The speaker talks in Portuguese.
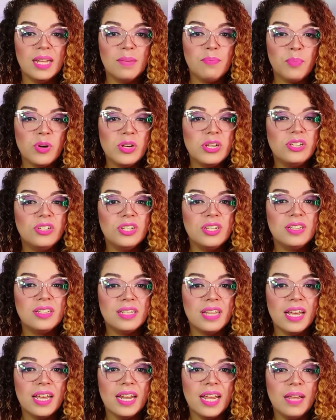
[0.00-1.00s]
depois de
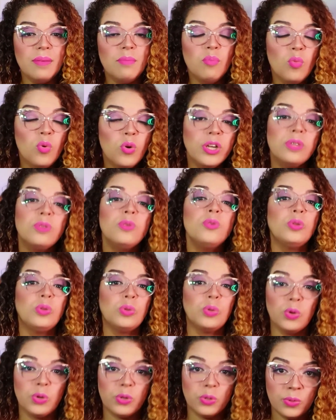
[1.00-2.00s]
serem muito
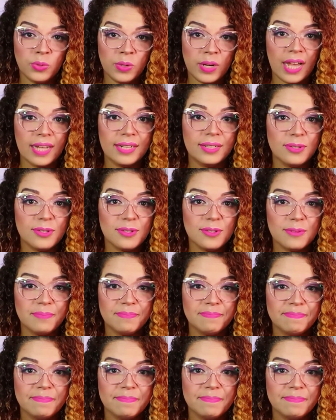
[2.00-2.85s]
torturados.